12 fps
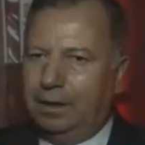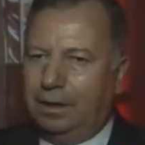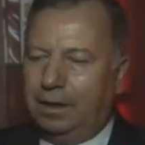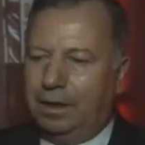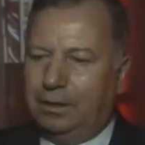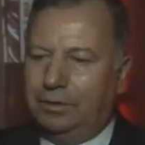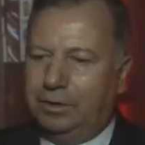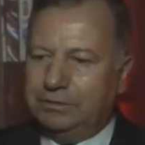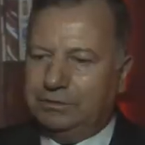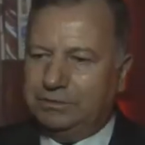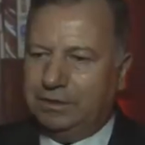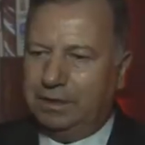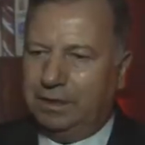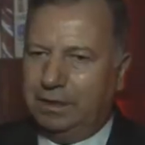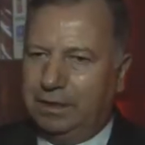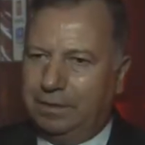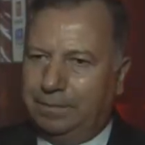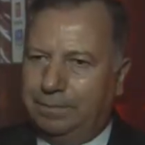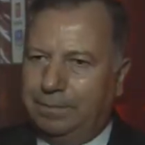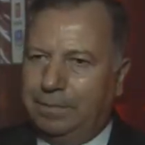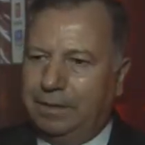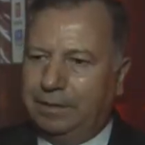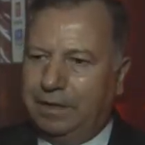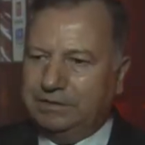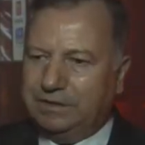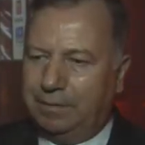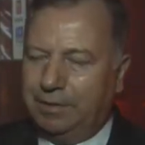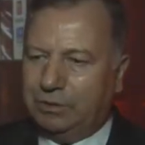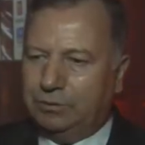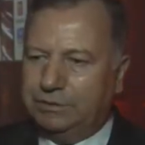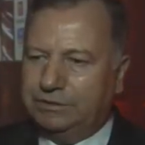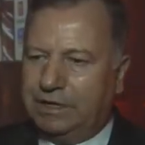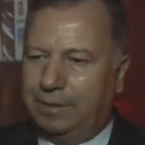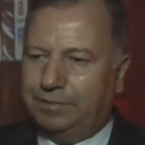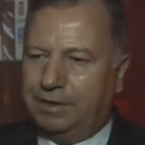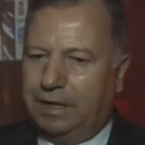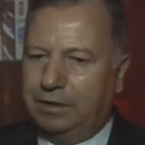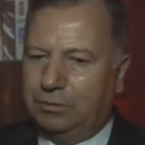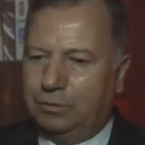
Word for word: É, nós é, desde a abertura de capital,